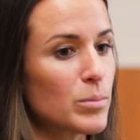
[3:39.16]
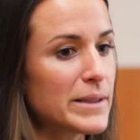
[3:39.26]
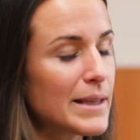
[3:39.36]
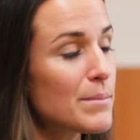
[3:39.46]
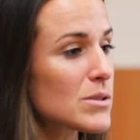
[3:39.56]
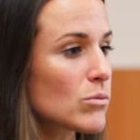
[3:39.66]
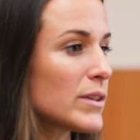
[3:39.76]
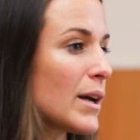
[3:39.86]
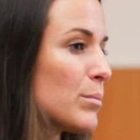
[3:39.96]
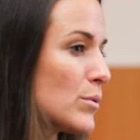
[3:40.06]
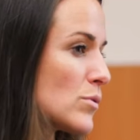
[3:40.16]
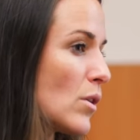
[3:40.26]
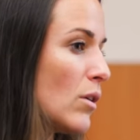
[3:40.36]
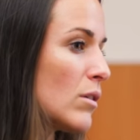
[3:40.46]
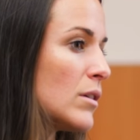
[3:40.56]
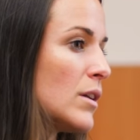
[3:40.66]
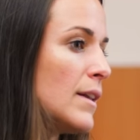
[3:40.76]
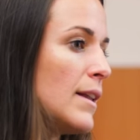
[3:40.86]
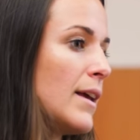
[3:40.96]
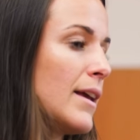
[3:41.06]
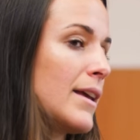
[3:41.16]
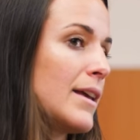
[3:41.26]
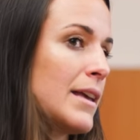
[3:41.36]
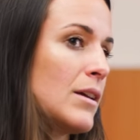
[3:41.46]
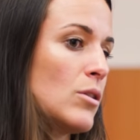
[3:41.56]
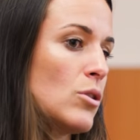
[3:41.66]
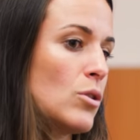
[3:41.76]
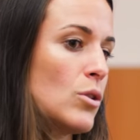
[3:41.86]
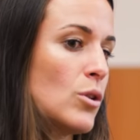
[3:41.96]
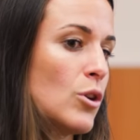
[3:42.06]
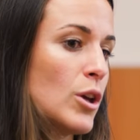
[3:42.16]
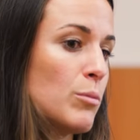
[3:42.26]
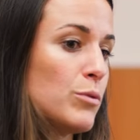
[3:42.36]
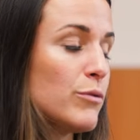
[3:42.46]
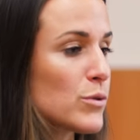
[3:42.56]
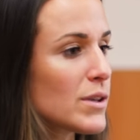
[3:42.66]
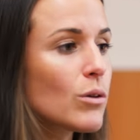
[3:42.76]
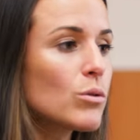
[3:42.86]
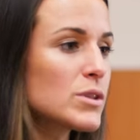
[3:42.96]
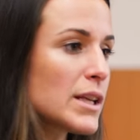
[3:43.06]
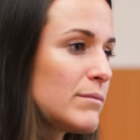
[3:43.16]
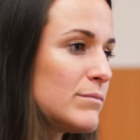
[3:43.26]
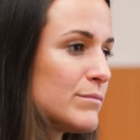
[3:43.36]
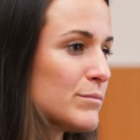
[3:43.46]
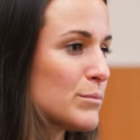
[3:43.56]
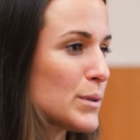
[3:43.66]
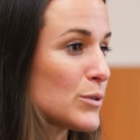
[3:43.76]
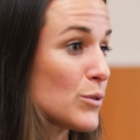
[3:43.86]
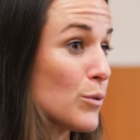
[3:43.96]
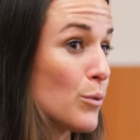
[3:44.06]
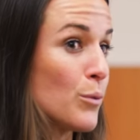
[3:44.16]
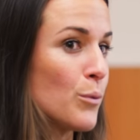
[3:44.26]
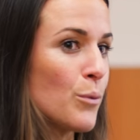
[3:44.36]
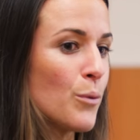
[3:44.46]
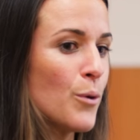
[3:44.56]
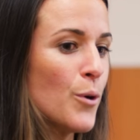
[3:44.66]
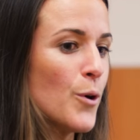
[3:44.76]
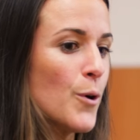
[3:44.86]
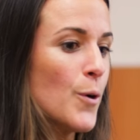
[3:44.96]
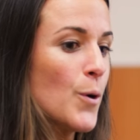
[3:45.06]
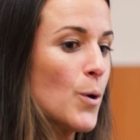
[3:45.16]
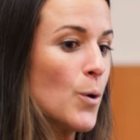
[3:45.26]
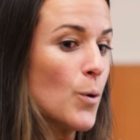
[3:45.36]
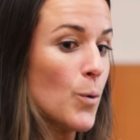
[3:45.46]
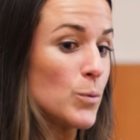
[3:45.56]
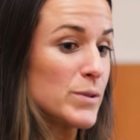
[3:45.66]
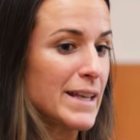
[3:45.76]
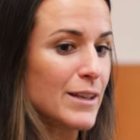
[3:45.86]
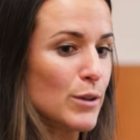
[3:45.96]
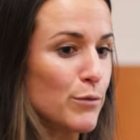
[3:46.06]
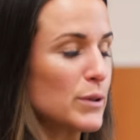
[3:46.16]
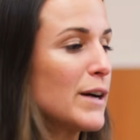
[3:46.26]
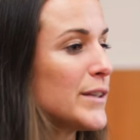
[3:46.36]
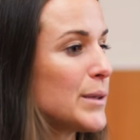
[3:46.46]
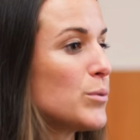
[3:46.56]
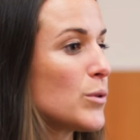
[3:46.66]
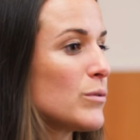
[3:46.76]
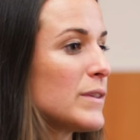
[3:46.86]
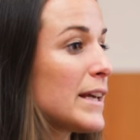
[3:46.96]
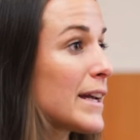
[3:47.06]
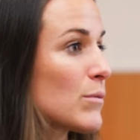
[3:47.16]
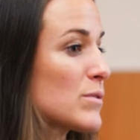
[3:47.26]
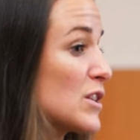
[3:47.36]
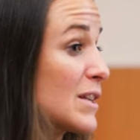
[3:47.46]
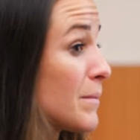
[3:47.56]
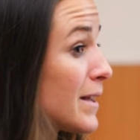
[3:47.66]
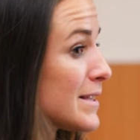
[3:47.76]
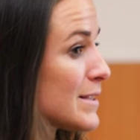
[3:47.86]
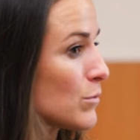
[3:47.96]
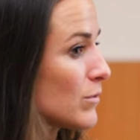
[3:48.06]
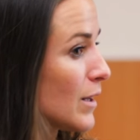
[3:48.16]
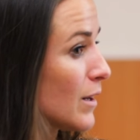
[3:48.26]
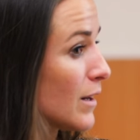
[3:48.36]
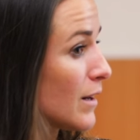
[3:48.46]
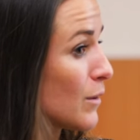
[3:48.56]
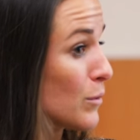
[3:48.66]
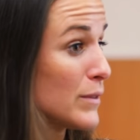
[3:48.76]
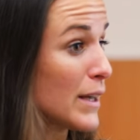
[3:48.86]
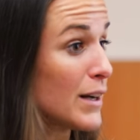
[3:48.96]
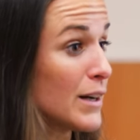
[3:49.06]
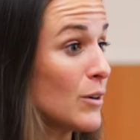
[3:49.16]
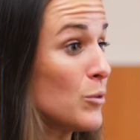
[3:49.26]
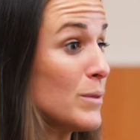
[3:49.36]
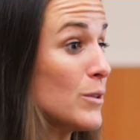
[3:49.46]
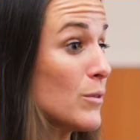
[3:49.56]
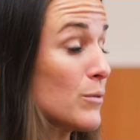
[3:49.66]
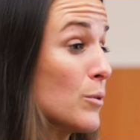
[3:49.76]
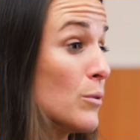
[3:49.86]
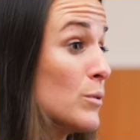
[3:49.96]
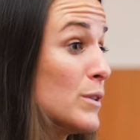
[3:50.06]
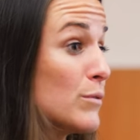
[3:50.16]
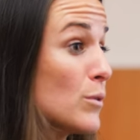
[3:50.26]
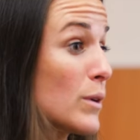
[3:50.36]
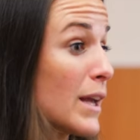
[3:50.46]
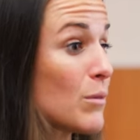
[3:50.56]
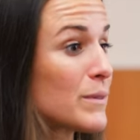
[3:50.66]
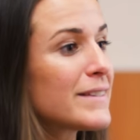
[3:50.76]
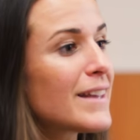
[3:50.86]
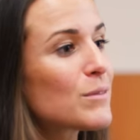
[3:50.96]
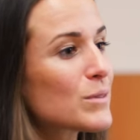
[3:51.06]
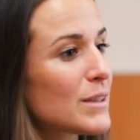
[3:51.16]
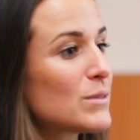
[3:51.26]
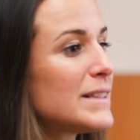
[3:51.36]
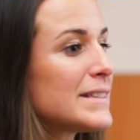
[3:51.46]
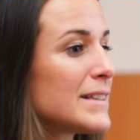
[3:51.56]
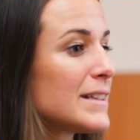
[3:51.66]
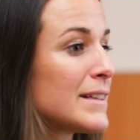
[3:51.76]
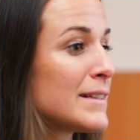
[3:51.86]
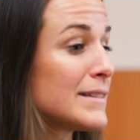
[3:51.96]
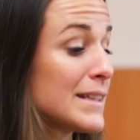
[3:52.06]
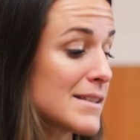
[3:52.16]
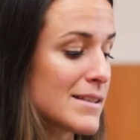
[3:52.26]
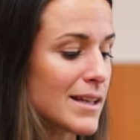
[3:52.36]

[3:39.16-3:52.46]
compliqué parce qu'on est un peu seul. Et, euh, puis, il faut s'accrocher parce que. On, sait qu'il faut travailler pour revenir et on ne sait jamais si on va revenir au, niveau auquel on était. Donc ça aussi, c'est des